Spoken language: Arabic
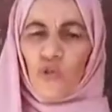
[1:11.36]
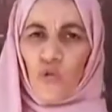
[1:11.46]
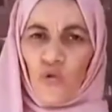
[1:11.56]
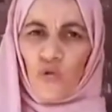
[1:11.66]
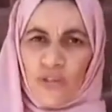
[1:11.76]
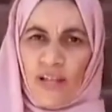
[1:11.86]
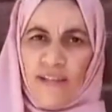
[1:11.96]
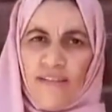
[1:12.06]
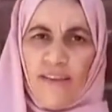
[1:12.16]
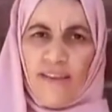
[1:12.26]
آه، نشد
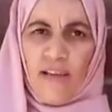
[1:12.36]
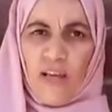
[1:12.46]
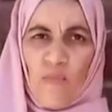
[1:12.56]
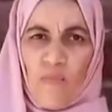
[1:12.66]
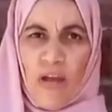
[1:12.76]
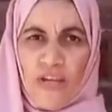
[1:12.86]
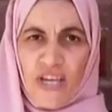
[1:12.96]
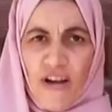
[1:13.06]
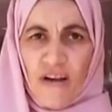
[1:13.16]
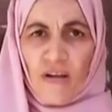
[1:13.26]
السلطات
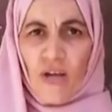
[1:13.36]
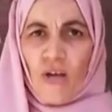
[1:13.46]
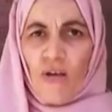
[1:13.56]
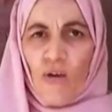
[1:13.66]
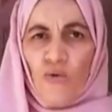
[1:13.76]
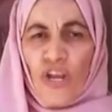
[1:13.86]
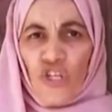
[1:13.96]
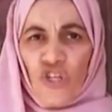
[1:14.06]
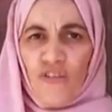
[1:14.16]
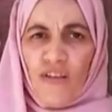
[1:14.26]
المعنية
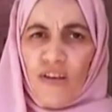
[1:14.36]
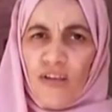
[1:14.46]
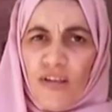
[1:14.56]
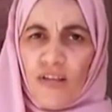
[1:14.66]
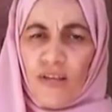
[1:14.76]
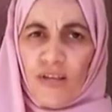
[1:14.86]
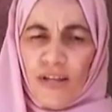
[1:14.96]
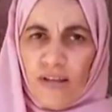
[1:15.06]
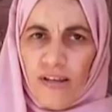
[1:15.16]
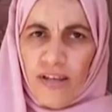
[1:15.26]
وناشد
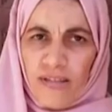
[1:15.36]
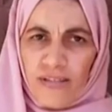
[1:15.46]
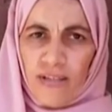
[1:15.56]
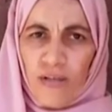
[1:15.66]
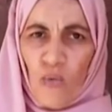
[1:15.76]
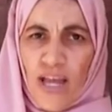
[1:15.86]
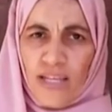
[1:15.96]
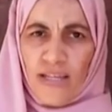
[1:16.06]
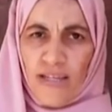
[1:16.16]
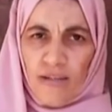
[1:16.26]
آه، رئيس
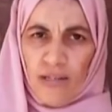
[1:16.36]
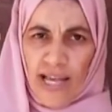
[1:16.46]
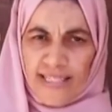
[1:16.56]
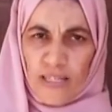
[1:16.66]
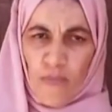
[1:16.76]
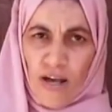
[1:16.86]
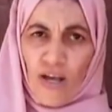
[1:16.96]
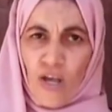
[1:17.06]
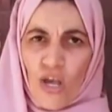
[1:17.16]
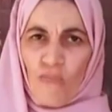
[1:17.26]
الوالي العاصمه
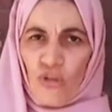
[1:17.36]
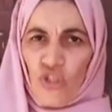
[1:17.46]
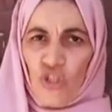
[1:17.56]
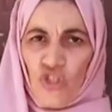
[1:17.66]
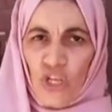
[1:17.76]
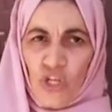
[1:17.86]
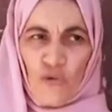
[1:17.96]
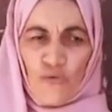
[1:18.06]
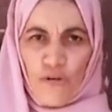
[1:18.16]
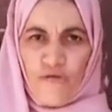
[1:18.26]
باش يجي
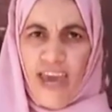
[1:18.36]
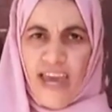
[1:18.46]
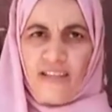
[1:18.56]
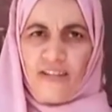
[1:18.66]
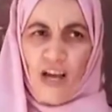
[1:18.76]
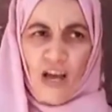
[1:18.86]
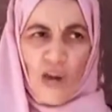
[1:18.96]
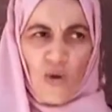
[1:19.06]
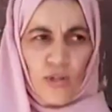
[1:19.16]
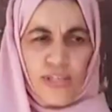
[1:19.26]
ينظر في حالتنا
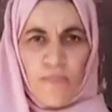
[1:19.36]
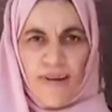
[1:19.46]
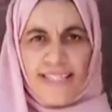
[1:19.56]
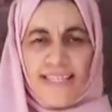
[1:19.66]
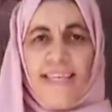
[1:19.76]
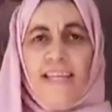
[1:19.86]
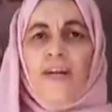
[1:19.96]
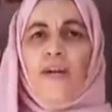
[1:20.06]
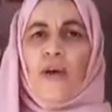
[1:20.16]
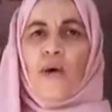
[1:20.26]
انا اختي مقصيين
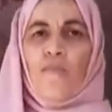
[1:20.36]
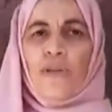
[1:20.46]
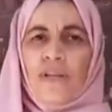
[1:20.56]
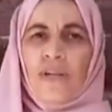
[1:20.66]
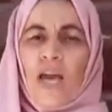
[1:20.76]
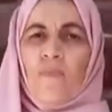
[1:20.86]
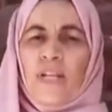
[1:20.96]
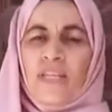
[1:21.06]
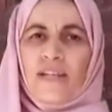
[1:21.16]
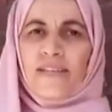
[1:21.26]
من
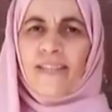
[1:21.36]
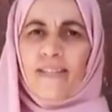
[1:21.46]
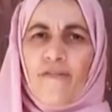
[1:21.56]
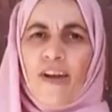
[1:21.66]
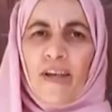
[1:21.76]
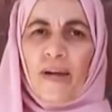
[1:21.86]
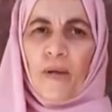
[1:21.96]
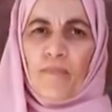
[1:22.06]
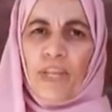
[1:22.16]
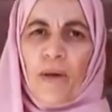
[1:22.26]
عمليه استفاده
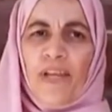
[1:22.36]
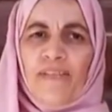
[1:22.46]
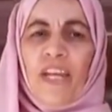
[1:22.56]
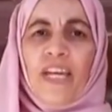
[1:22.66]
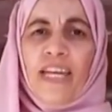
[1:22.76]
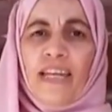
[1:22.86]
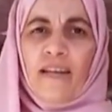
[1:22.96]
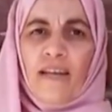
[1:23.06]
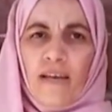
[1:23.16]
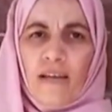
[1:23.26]
من عمليه ترحيل